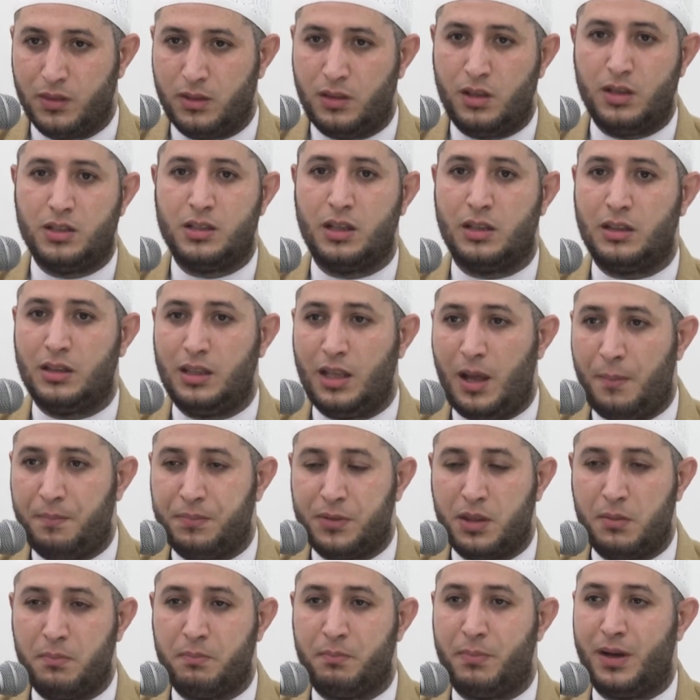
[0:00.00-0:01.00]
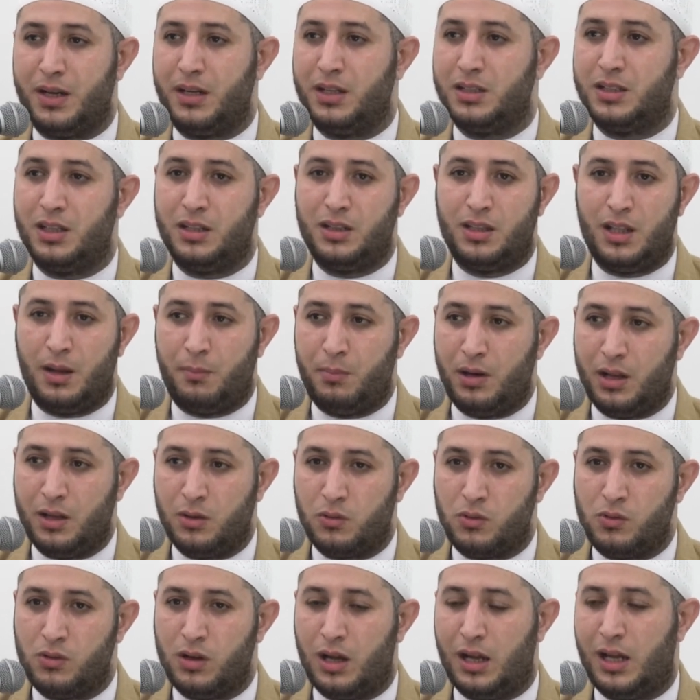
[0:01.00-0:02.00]
di setiap tempat, di setiap
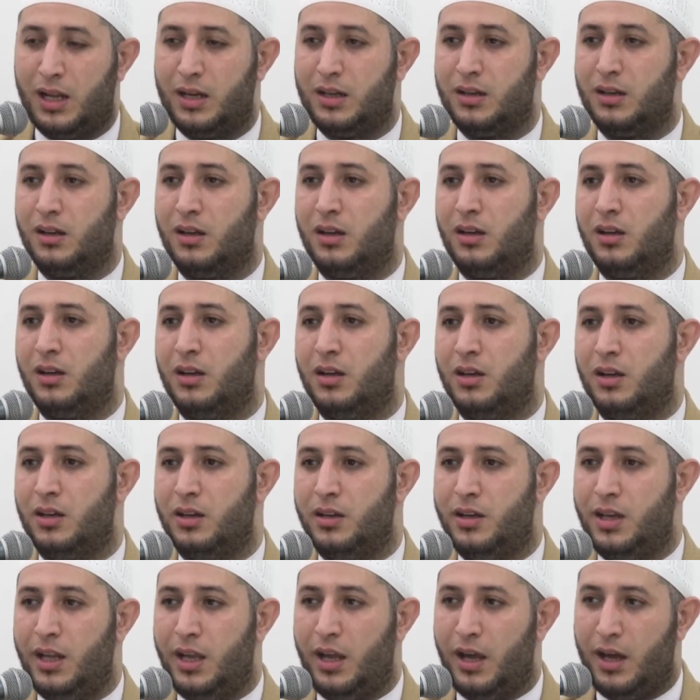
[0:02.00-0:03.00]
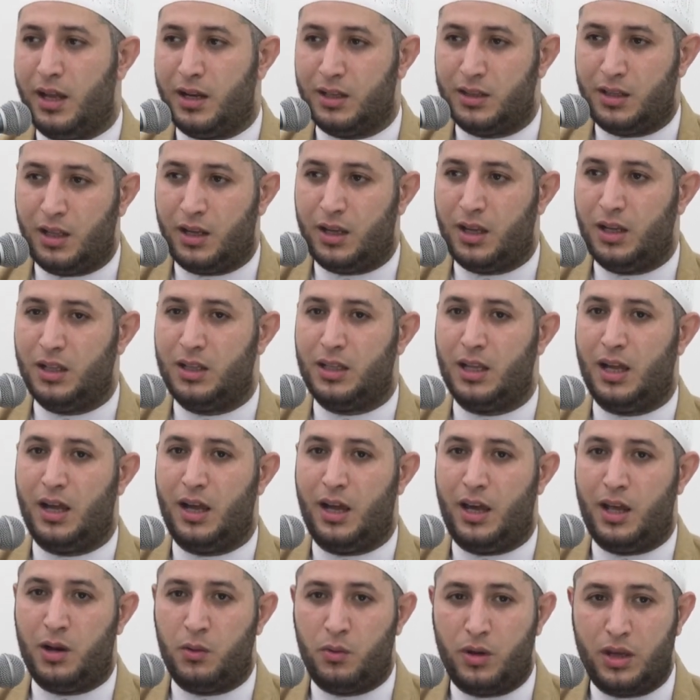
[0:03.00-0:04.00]
lingkungan. Di RT
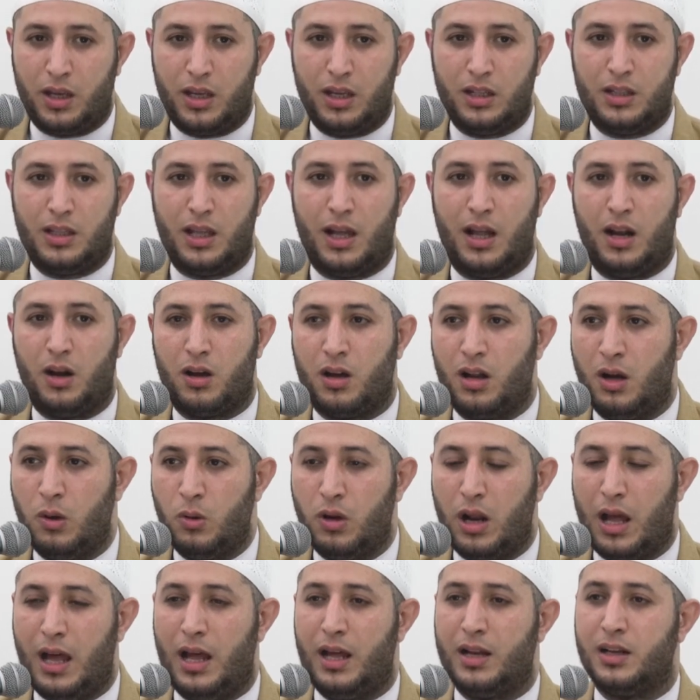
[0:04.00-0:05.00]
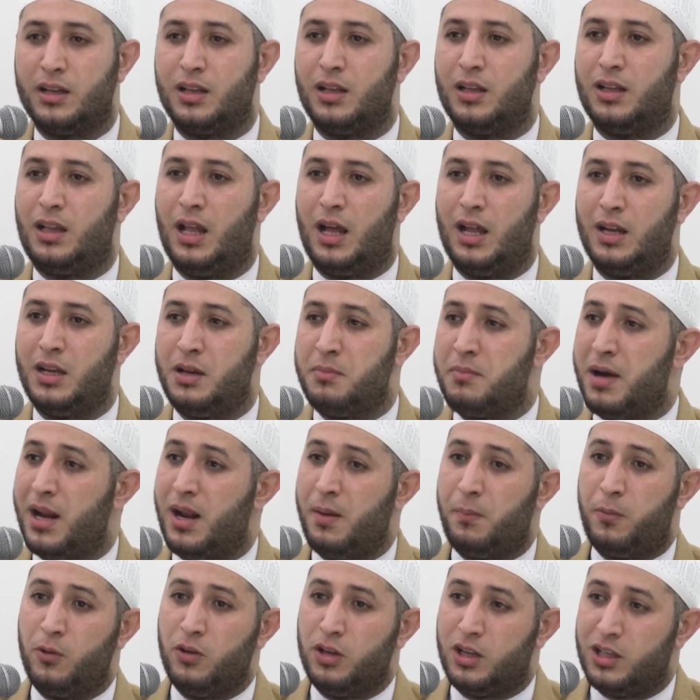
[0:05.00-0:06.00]
kita, RW kita, kelurahan kita,
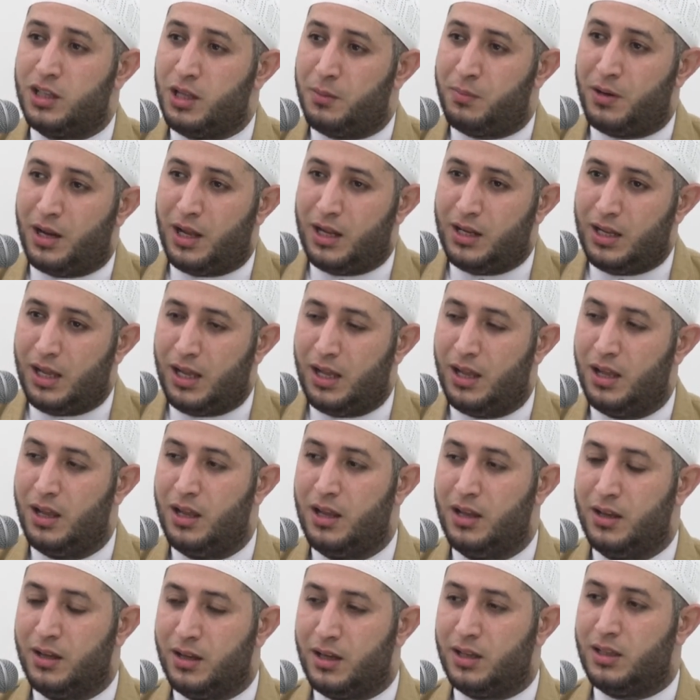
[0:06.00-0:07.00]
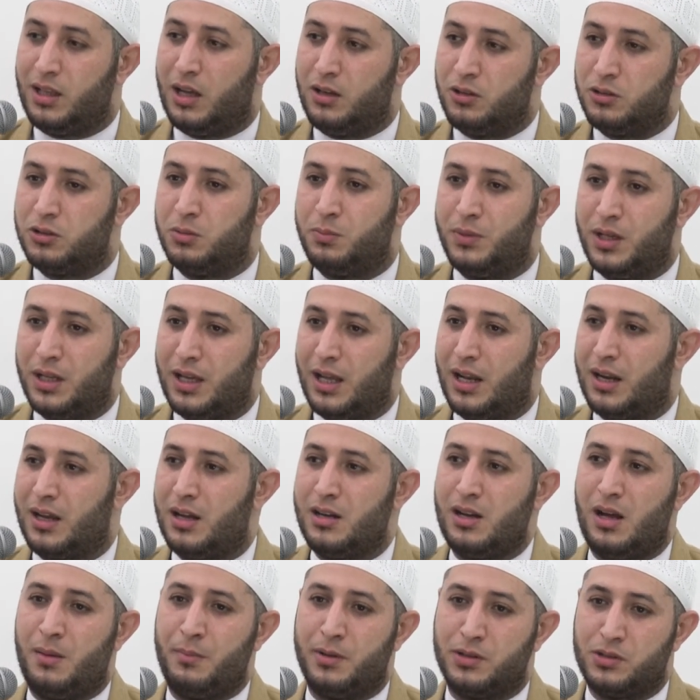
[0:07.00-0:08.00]
dimanapun kita berada, kita harus
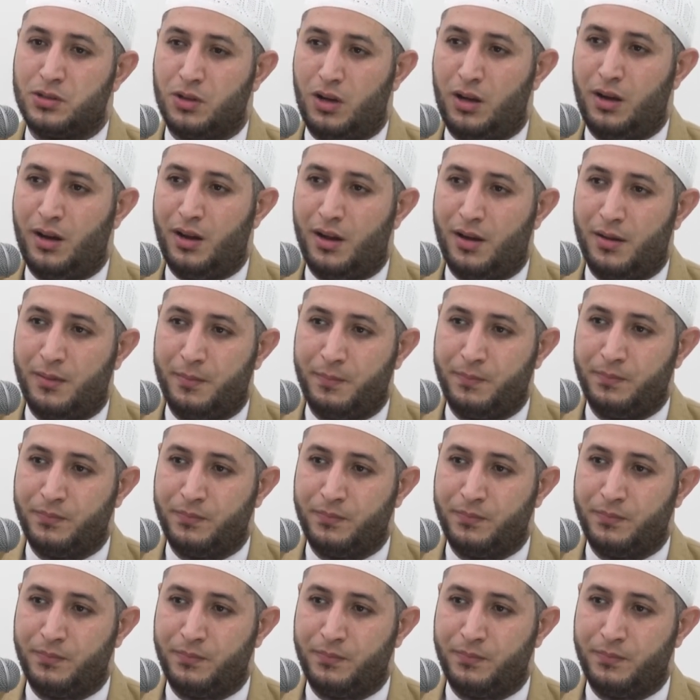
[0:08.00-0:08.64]
meninggalkan amal soleh.